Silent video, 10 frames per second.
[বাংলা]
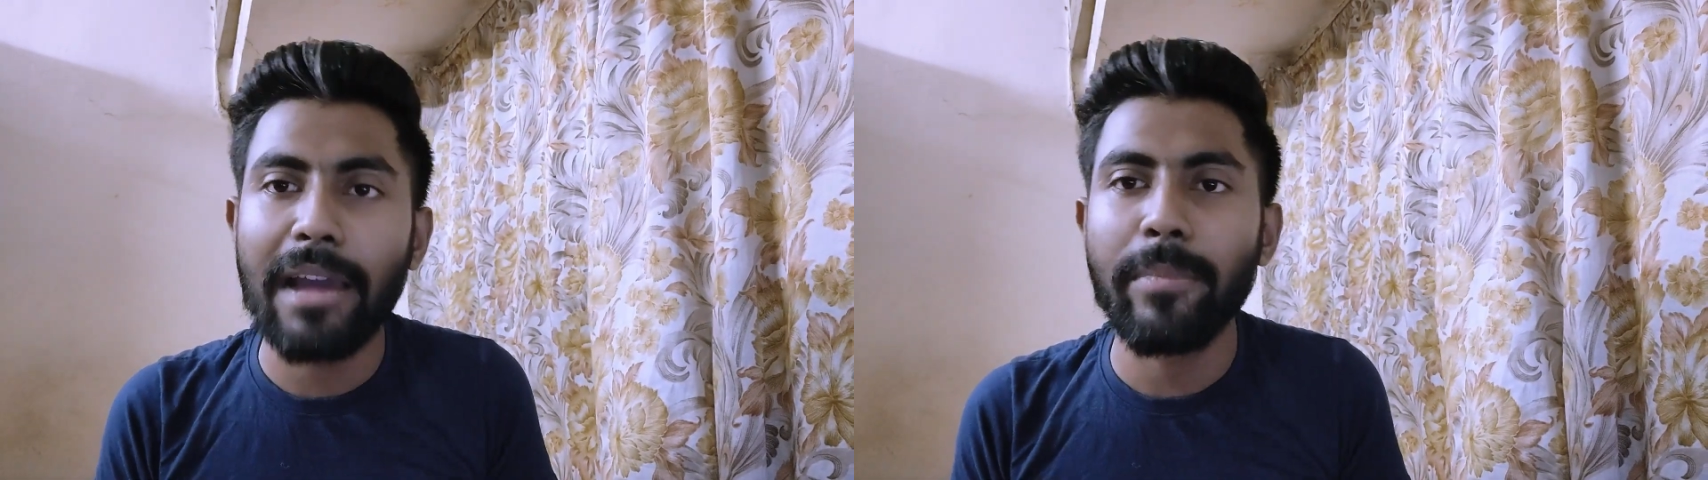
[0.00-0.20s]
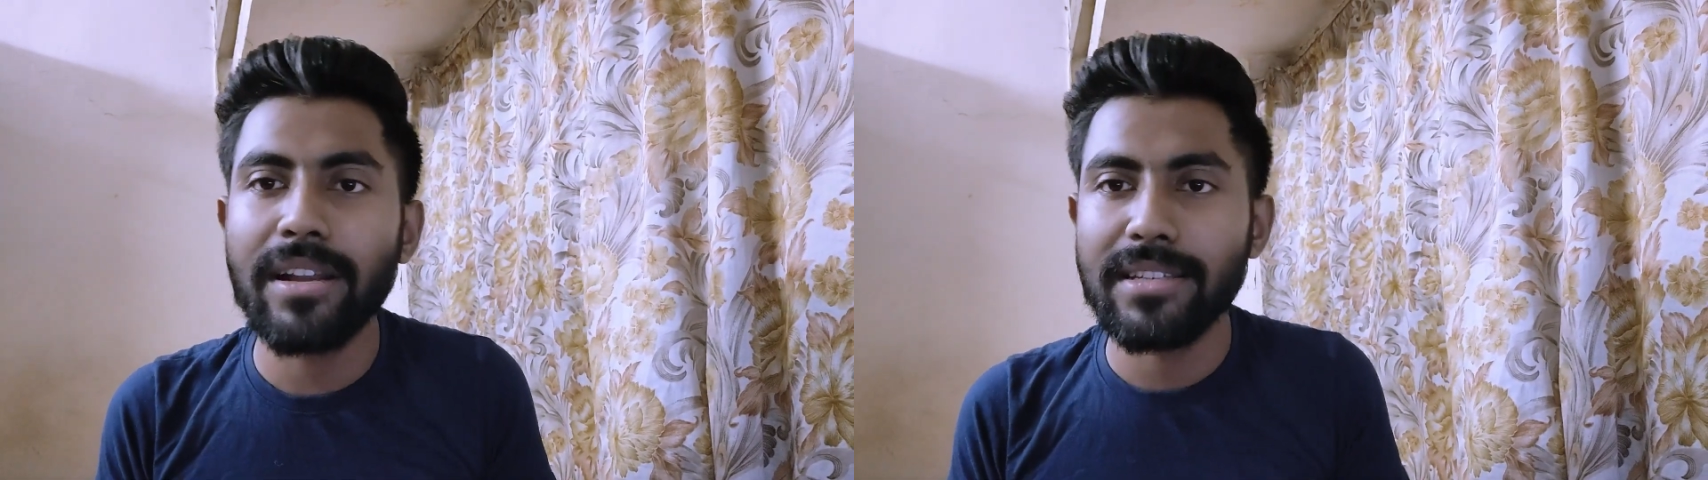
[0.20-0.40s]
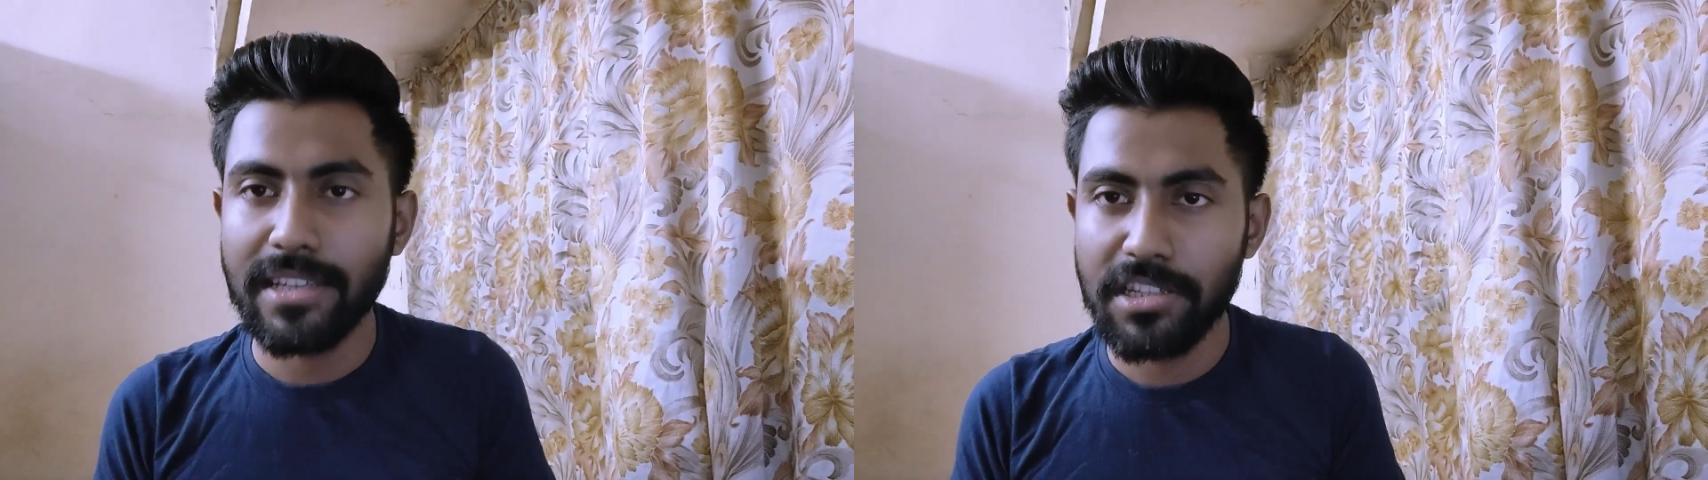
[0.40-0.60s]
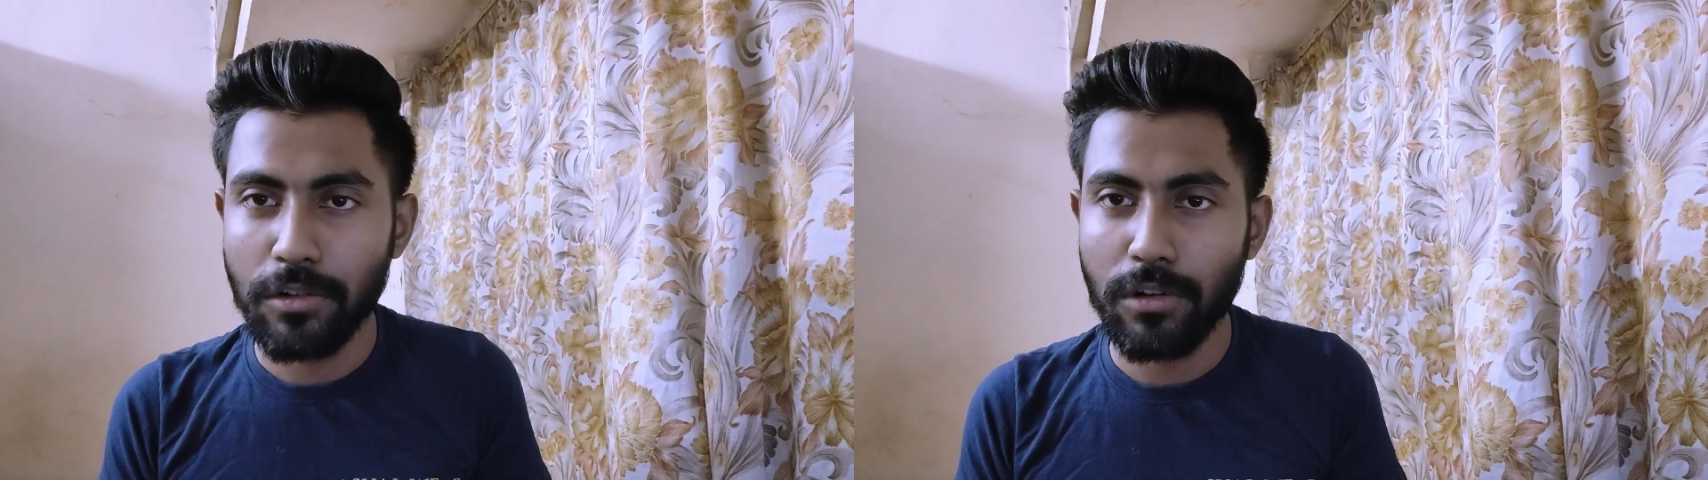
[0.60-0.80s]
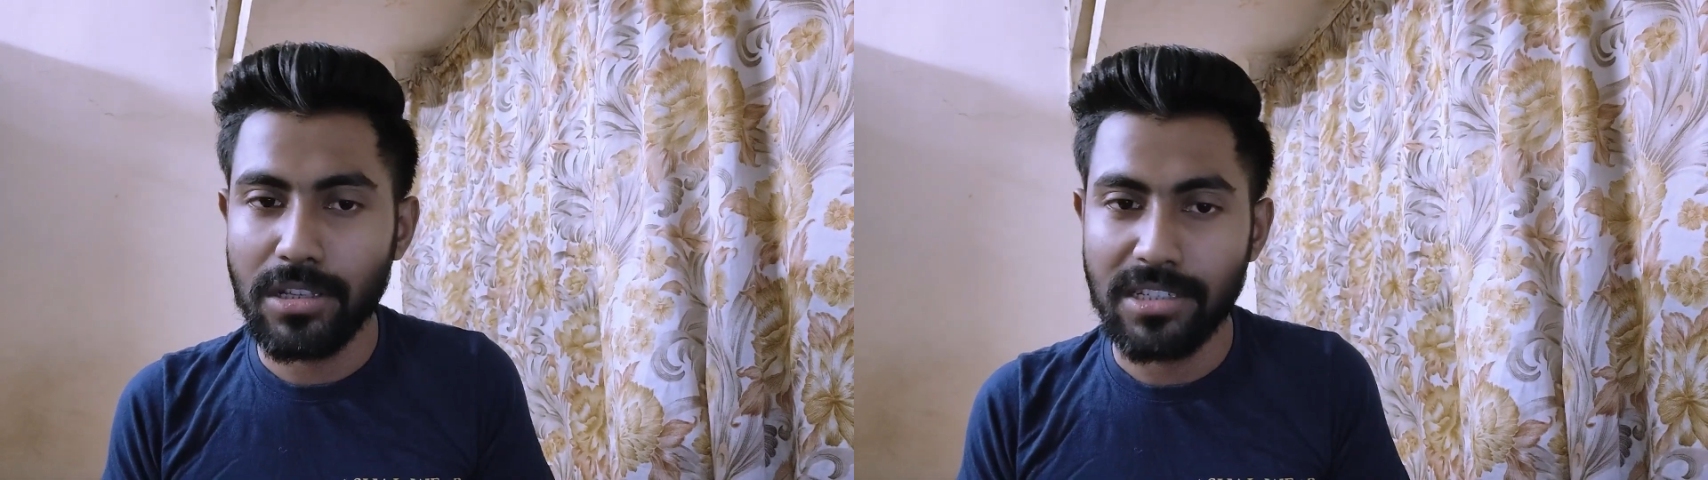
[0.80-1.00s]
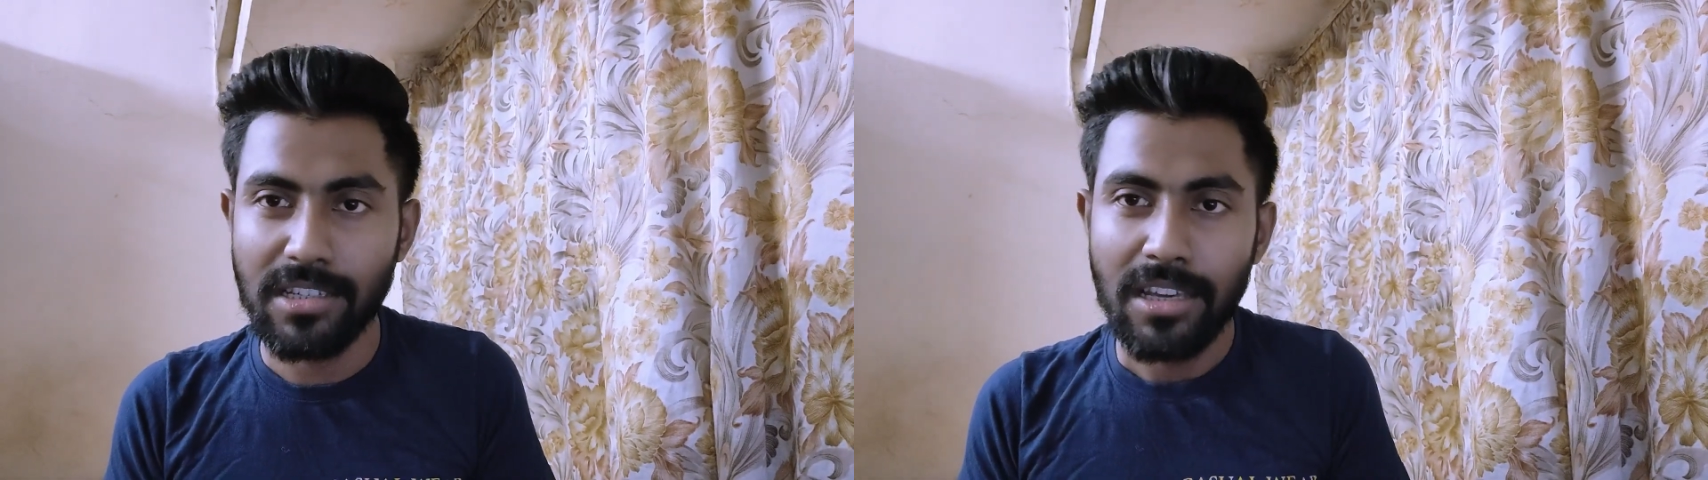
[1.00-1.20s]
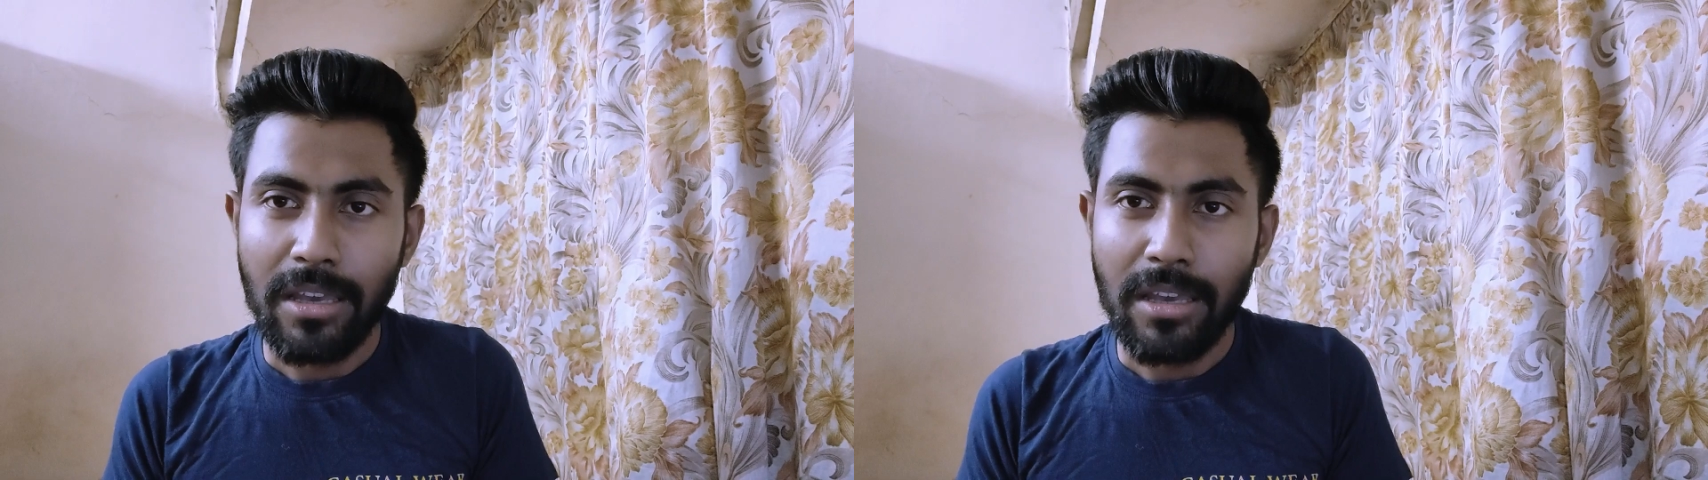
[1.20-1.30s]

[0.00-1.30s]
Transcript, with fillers: একবারে শেষ করেছি